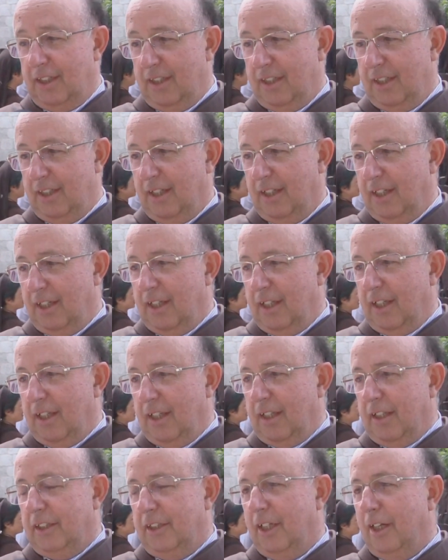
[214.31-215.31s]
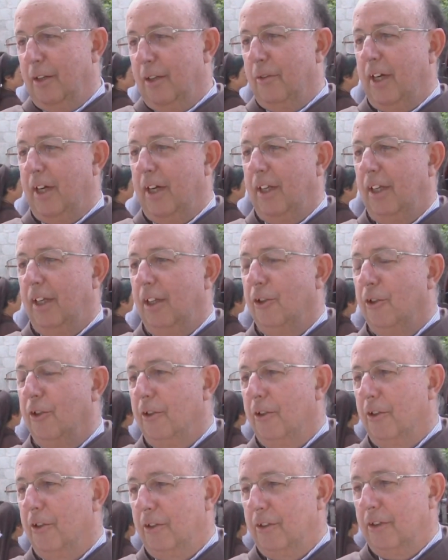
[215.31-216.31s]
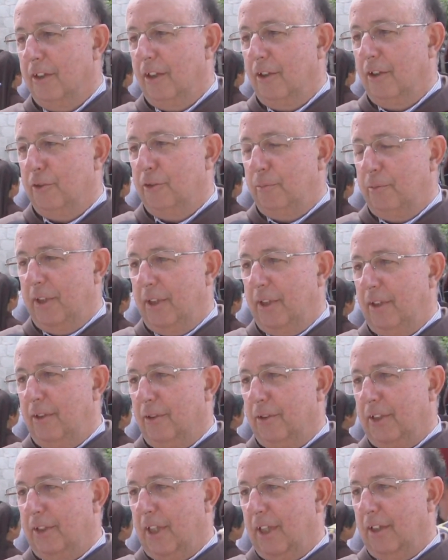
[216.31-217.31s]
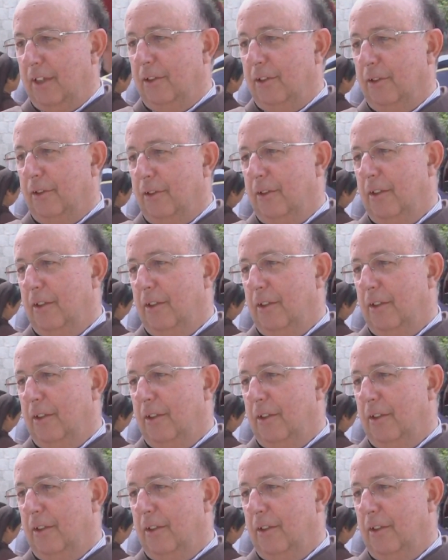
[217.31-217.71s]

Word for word: signifie célébrer la naissance de l'Église. Cela veut dire célébrer le